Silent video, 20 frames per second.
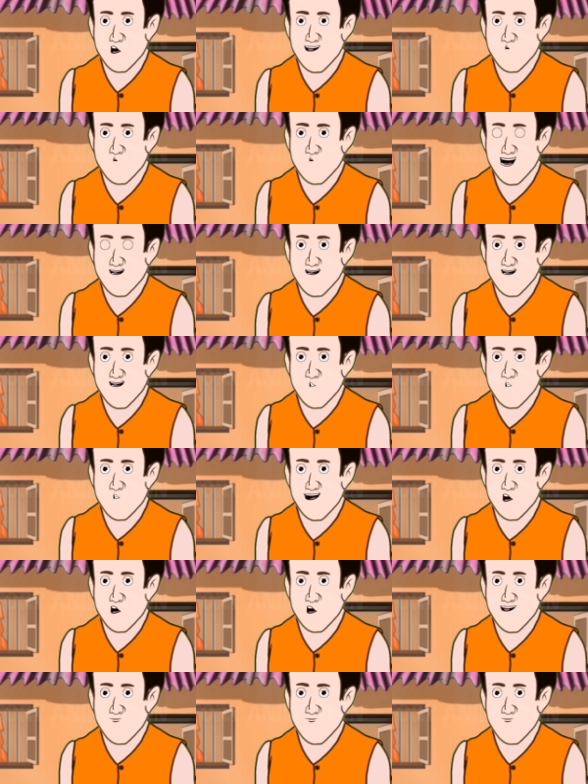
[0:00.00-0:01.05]
আজকে
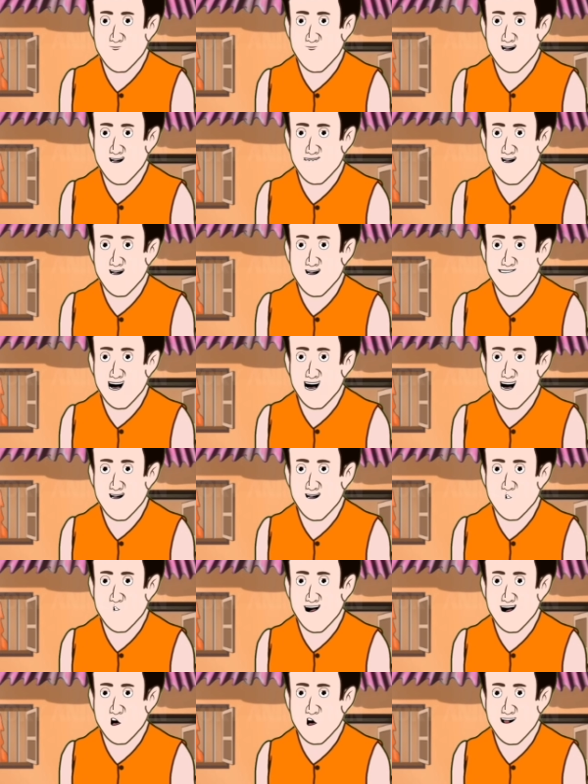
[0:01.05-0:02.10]
কাজটা করে দিতে
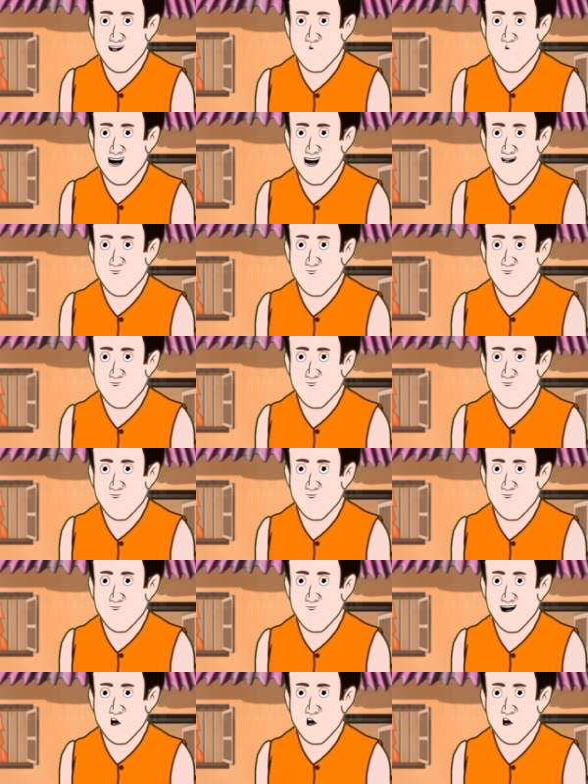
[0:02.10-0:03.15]
পারবো না
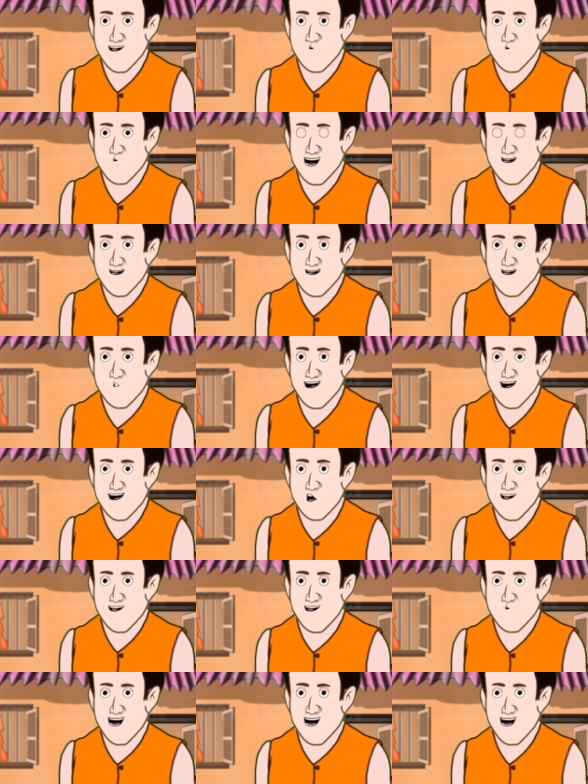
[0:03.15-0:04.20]
কিন্তু
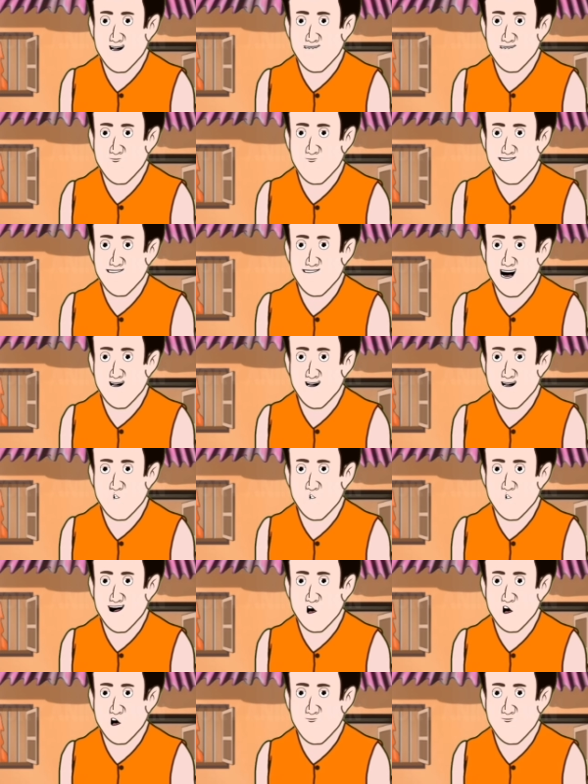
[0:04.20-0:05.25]
আমি খুব
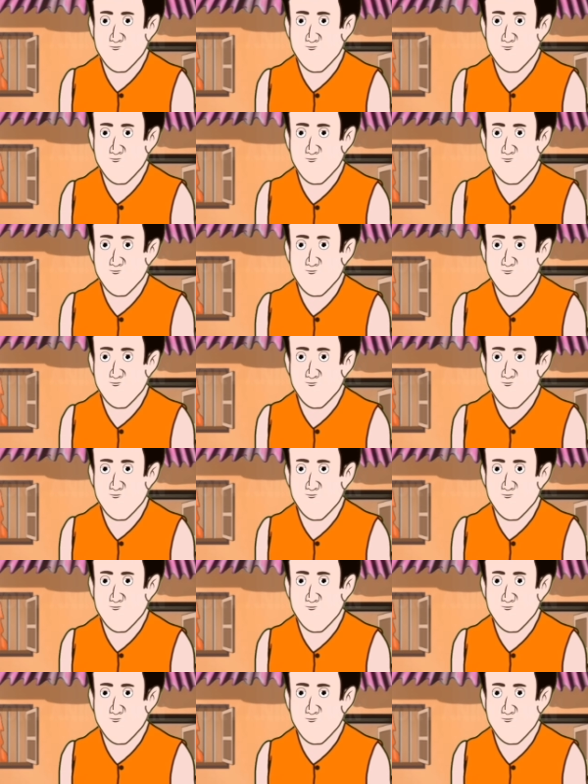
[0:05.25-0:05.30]
তাড়াতাড়ি